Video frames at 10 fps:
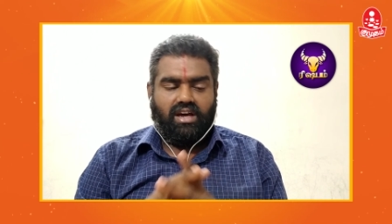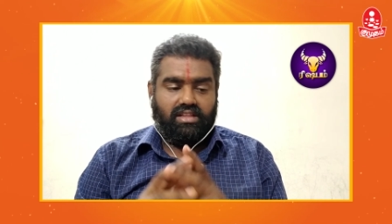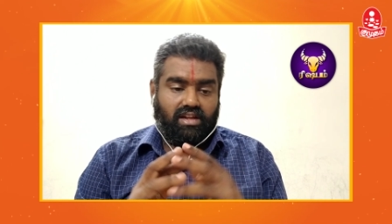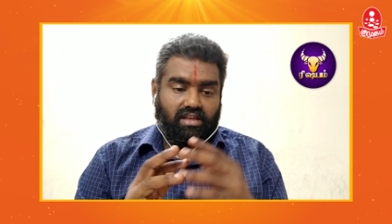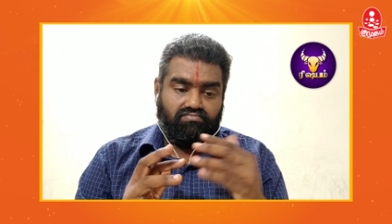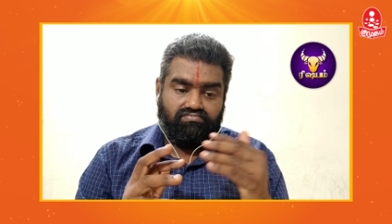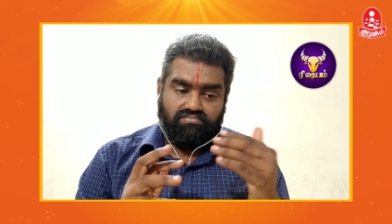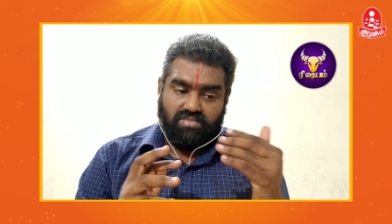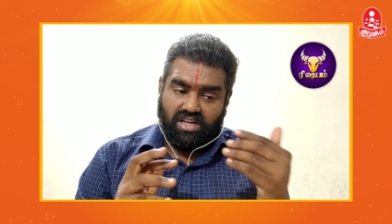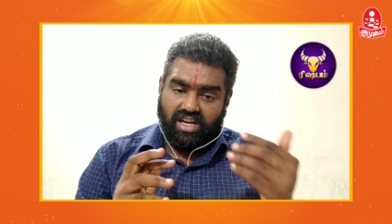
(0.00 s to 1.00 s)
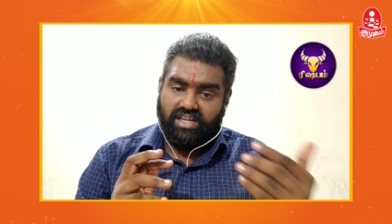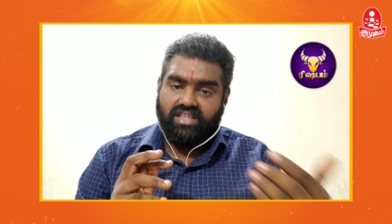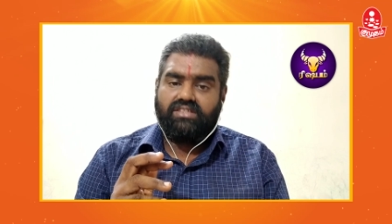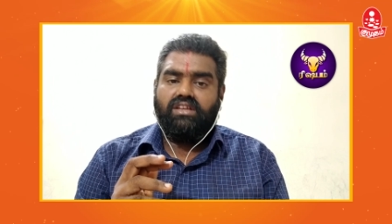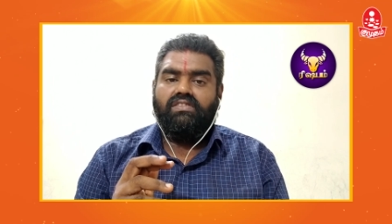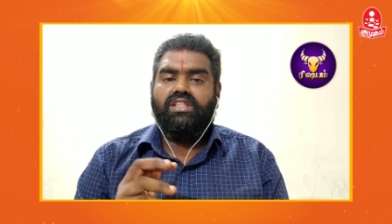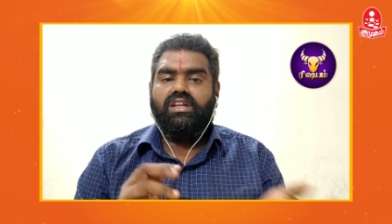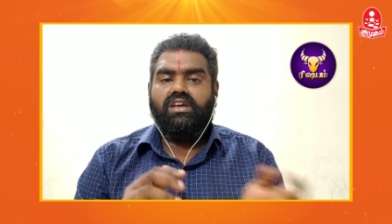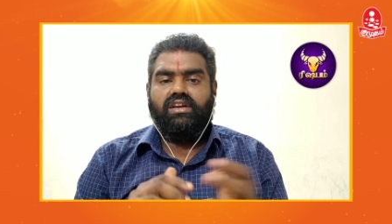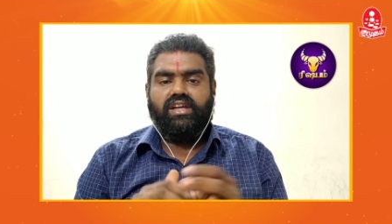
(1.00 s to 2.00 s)
அதில் லேட்டஸ்ட்டாக
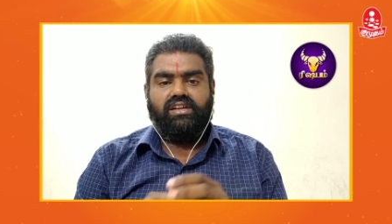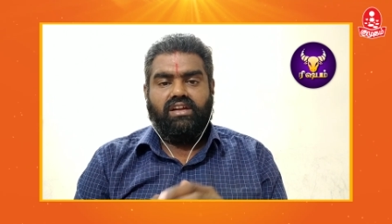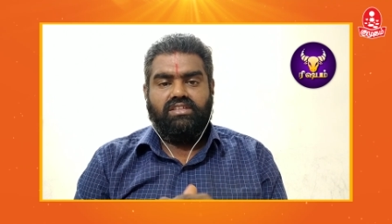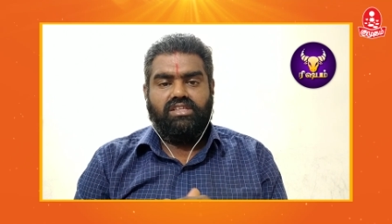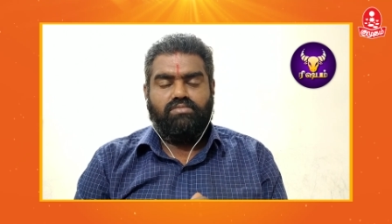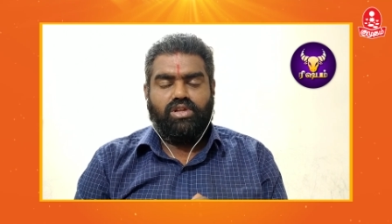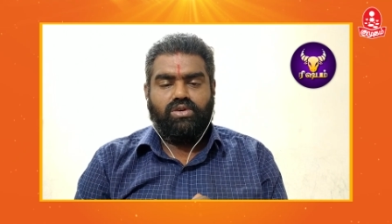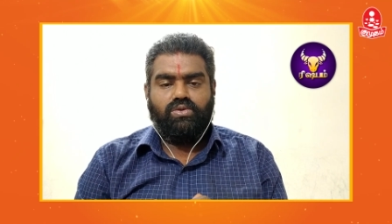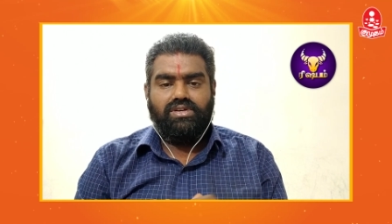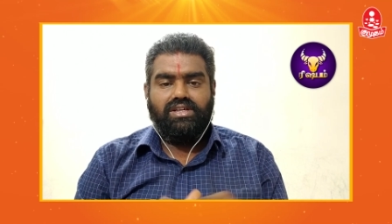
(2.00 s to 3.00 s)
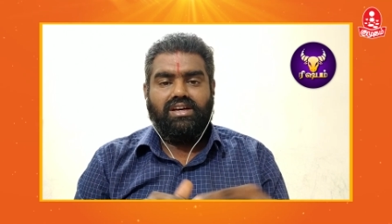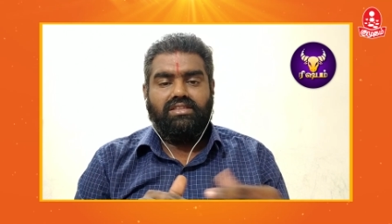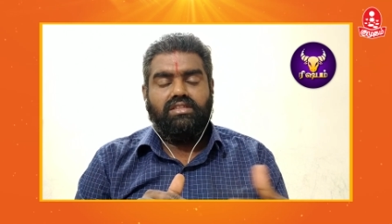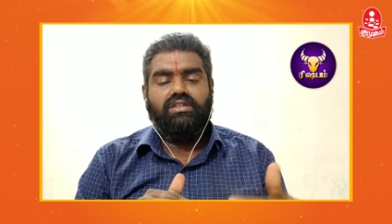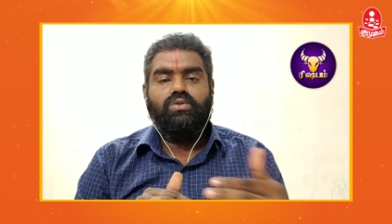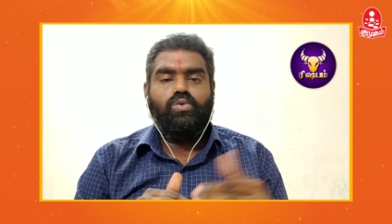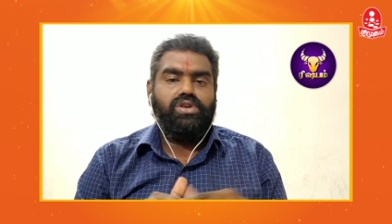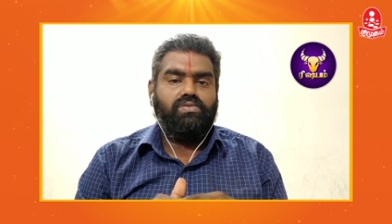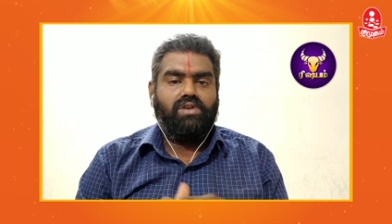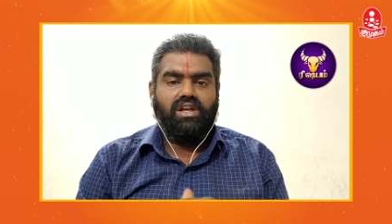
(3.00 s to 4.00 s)
வந்திருக்கிற டெக்னாலஜியை முதற்கொண்டு
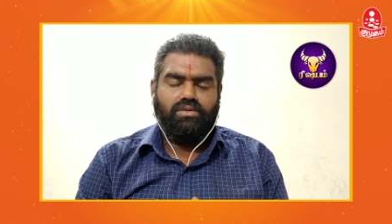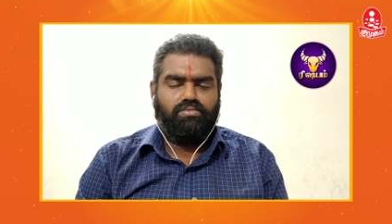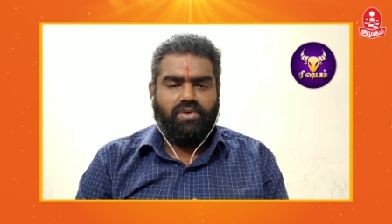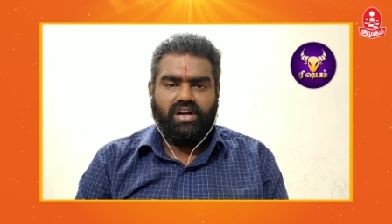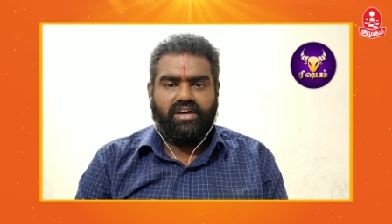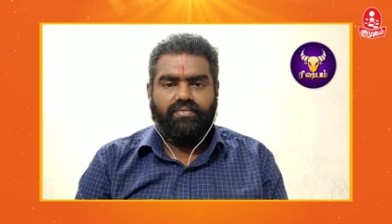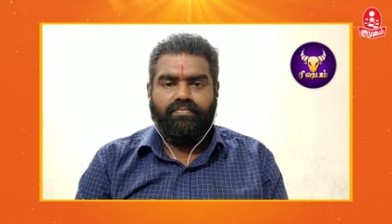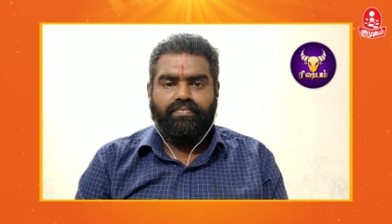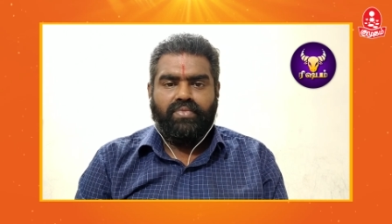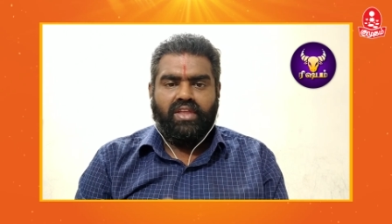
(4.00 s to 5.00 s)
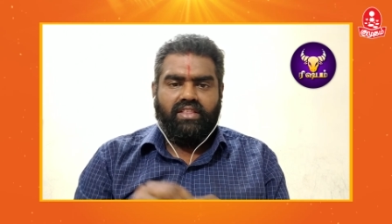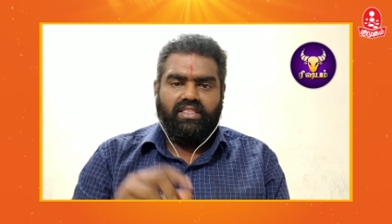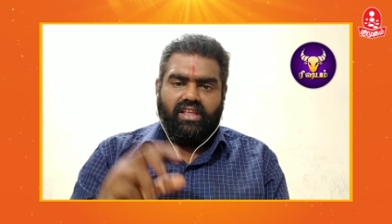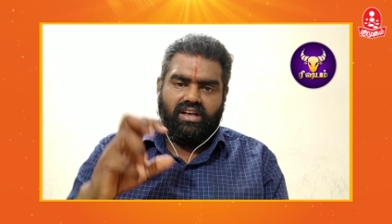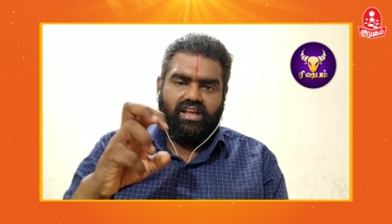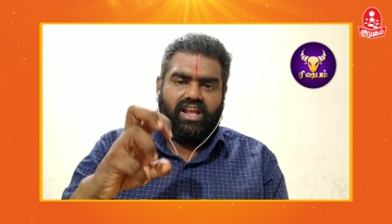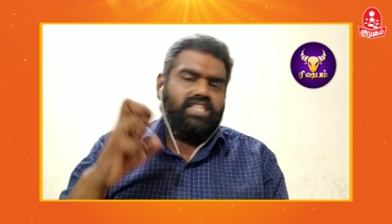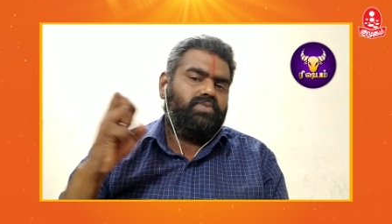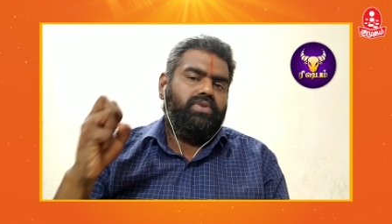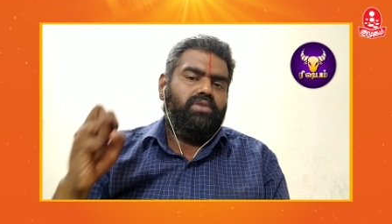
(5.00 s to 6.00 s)
கற்றுக்கக்கூடியவங்களாக இருப்பாங்க இந்த
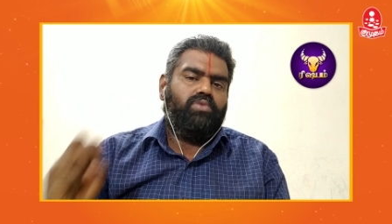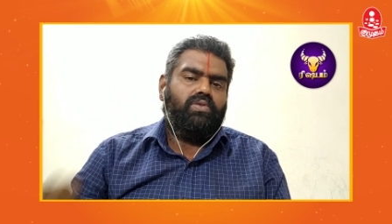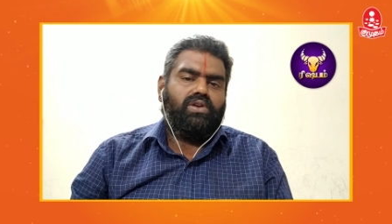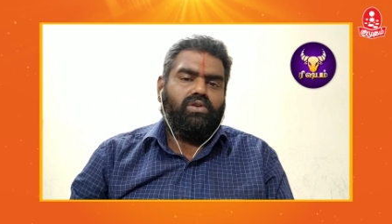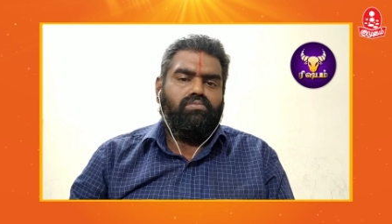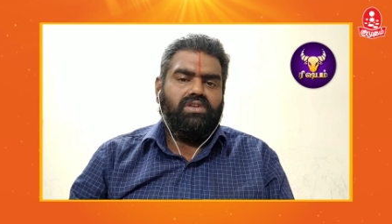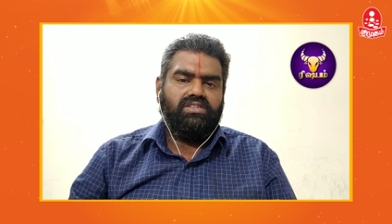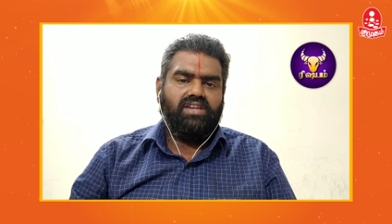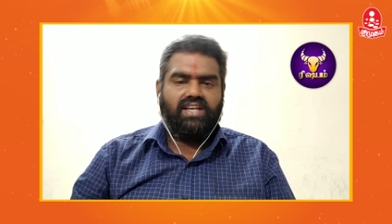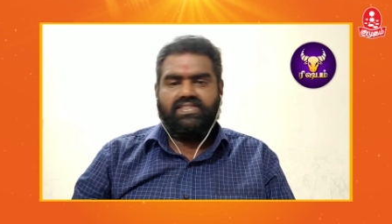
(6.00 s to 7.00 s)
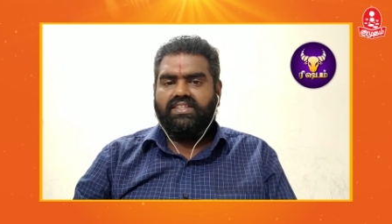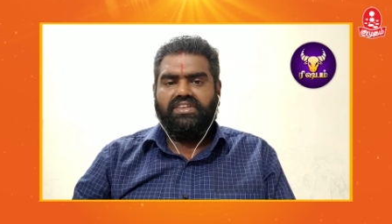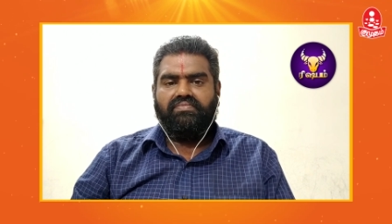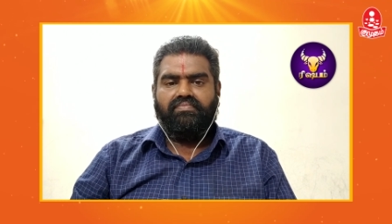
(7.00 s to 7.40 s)
கிராஸ்பிங் பவர் ரொம்ப ஜாஸ்தி